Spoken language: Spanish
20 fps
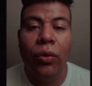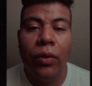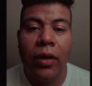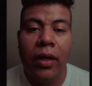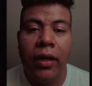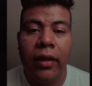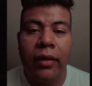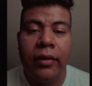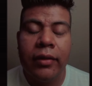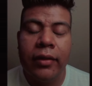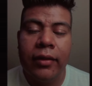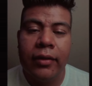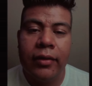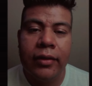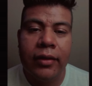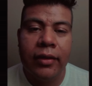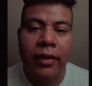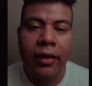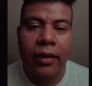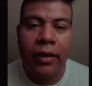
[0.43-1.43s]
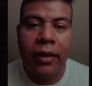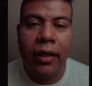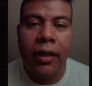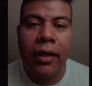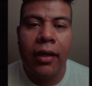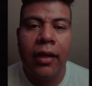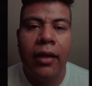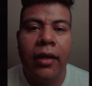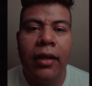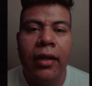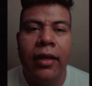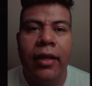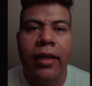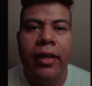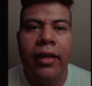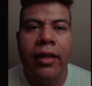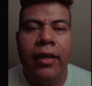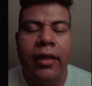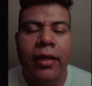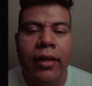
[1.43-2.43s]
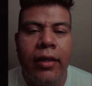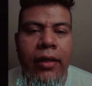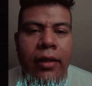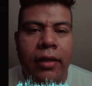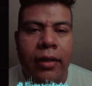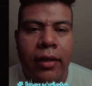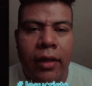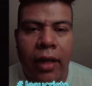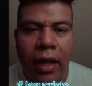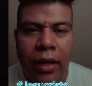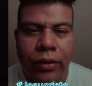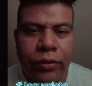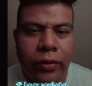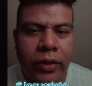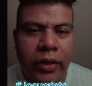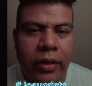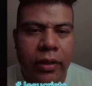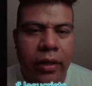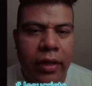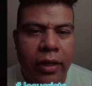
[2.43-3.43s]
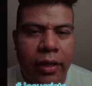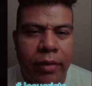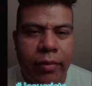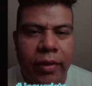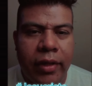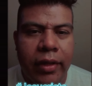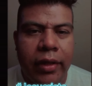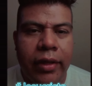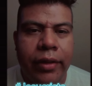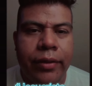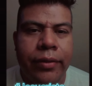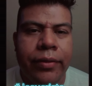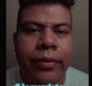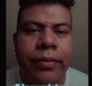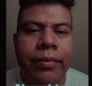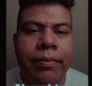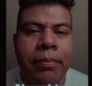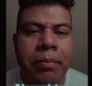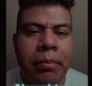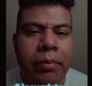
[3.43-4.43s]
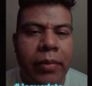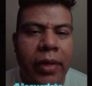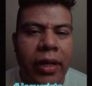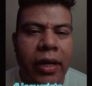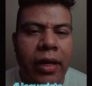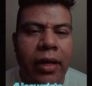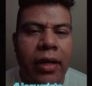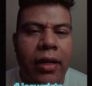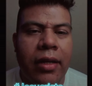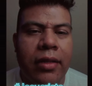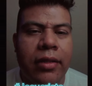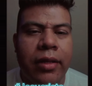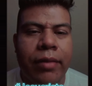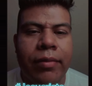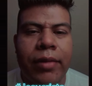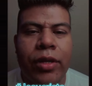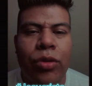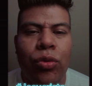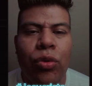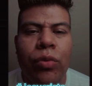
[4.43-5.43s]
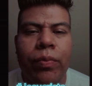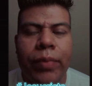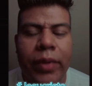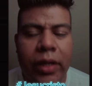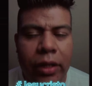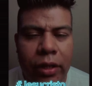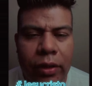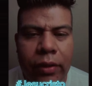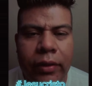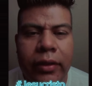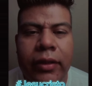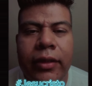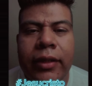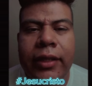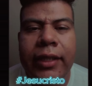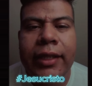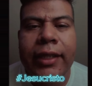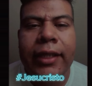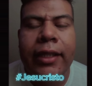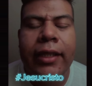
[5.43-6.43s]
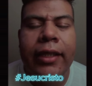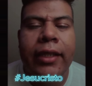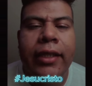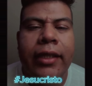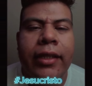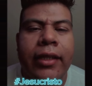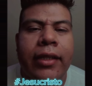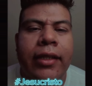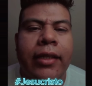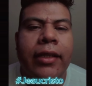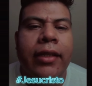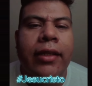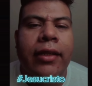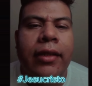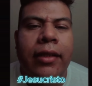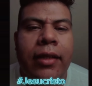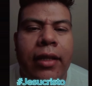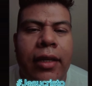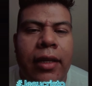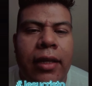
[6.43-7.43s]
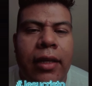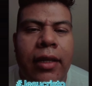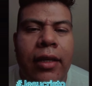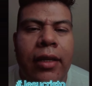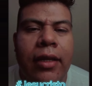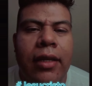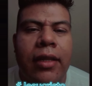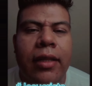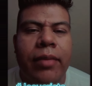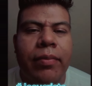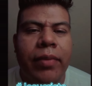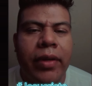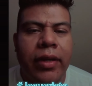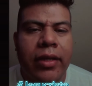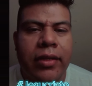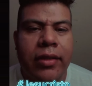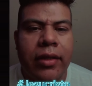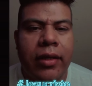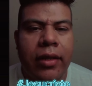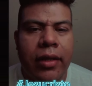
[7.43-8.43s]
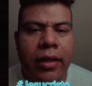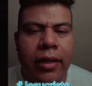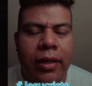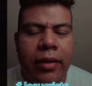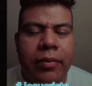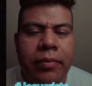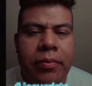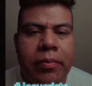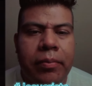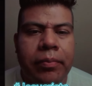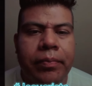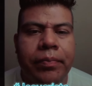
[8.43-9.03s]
Hola, ¿qué tal? Hago este video para saber tu opinión de qué te parecería